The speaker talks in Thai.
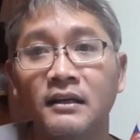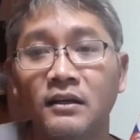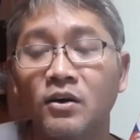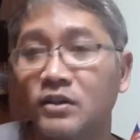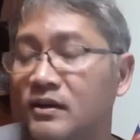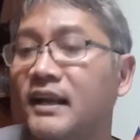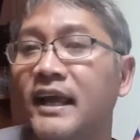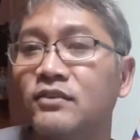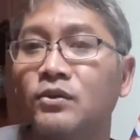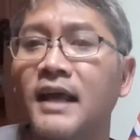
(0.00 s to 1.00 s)
ก็เท่านั้นเอง
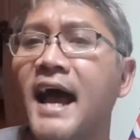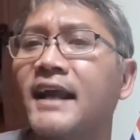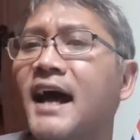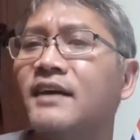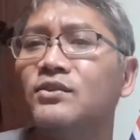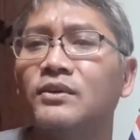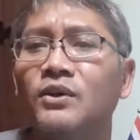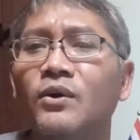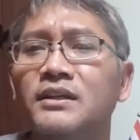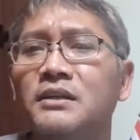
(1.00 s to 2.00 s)
สุดท้ายท้ายสุดโด
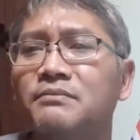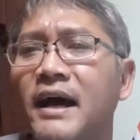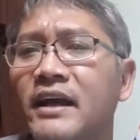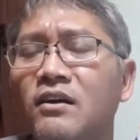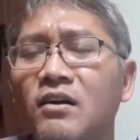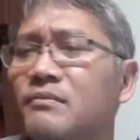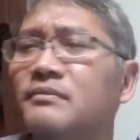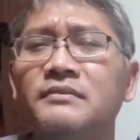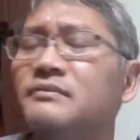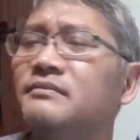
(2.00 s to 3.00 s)
นยึดไปก็
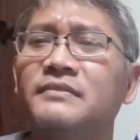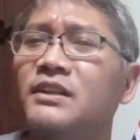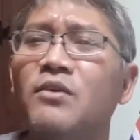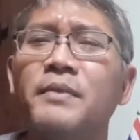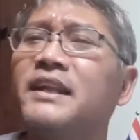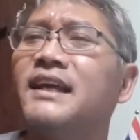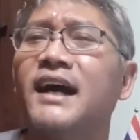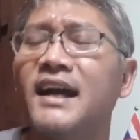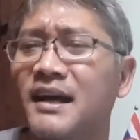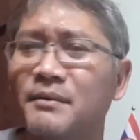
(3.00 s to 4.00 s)
ไม่ต้องไปเถียง
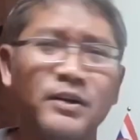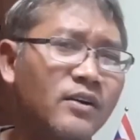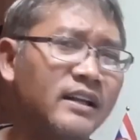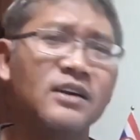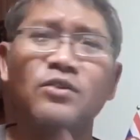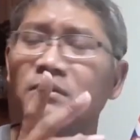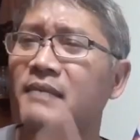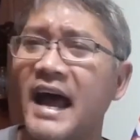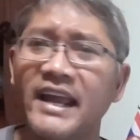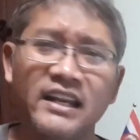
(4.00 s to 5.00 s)
ไม่ต้องดึงกฎหมา
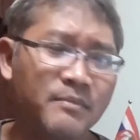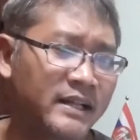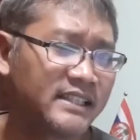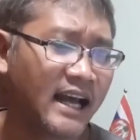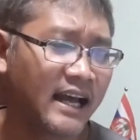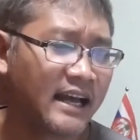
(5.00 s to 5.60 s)
ย เดี๋ยวมันจะ